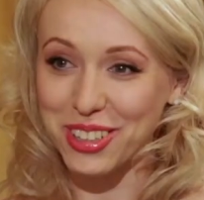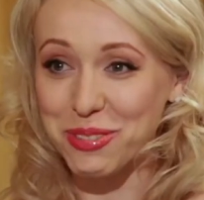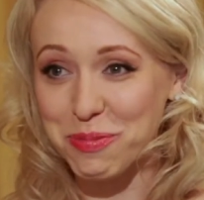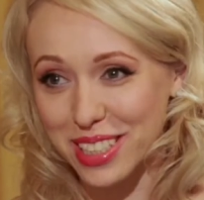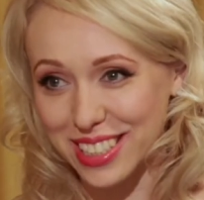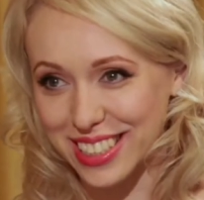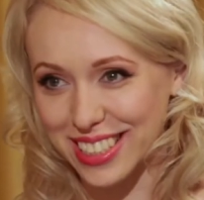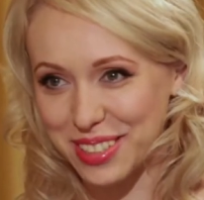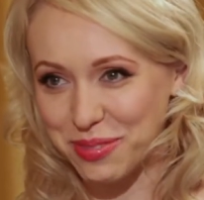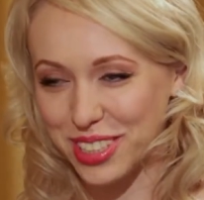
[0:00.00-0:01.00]
В
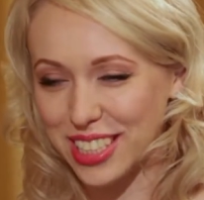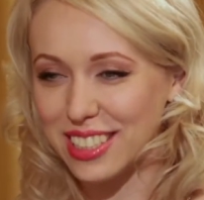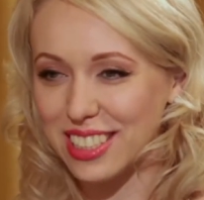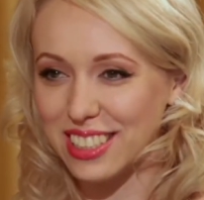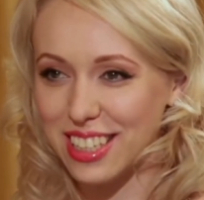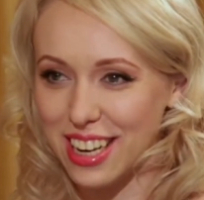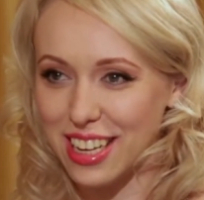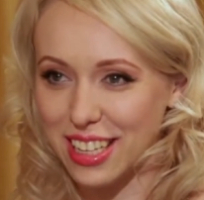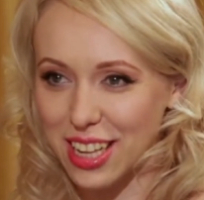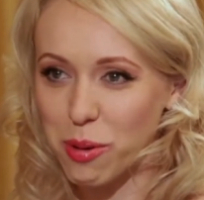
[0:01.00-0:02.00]
бизнесе есть
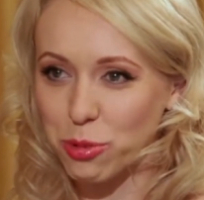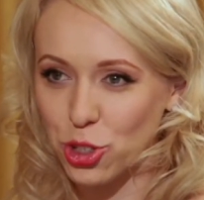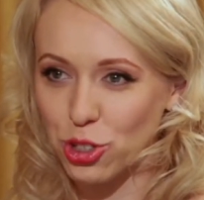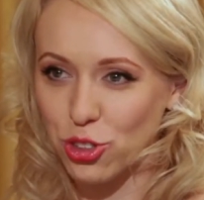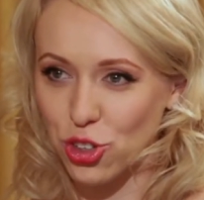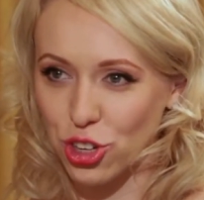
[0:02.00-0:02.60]
разделение на мужчин и